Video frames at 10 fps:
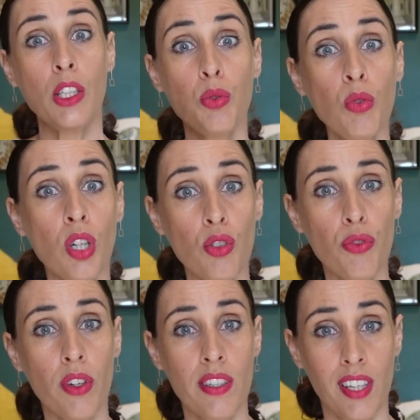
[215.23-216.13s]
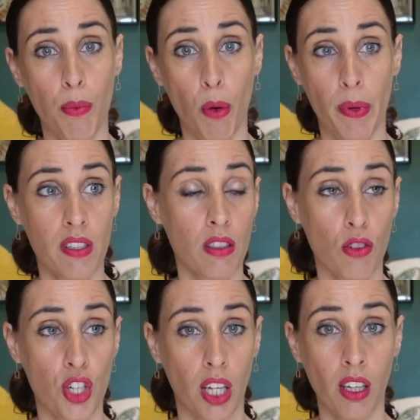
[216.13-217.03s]
Et du coup, quand je vois un serpent passer dans
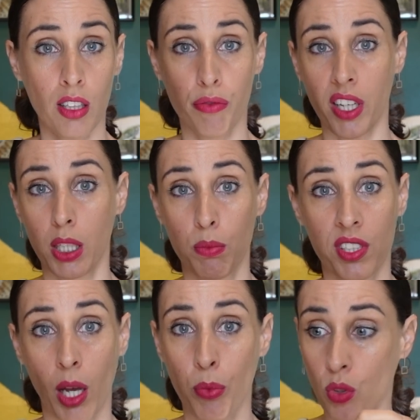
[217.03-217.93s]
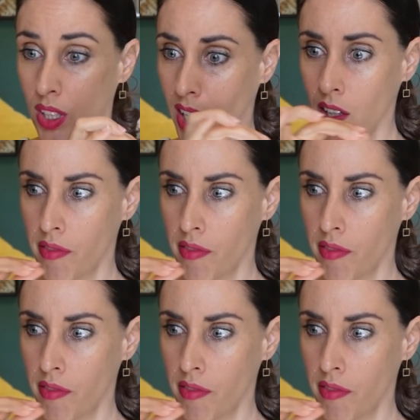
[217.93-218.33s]
le jardin, des fois, il y a des petits serpents très